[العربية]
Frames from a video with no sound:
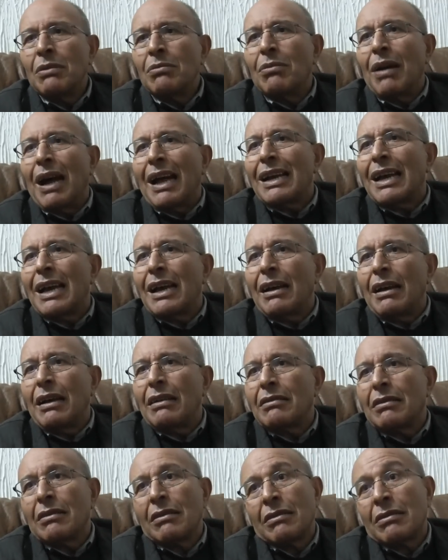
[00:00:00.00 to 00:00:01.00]

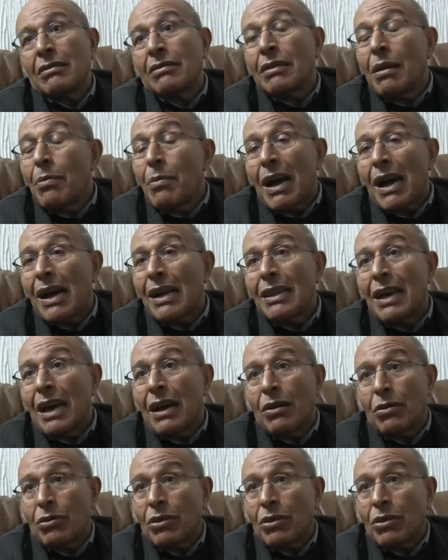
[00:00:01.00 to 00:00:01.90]
معناها ثم قضاء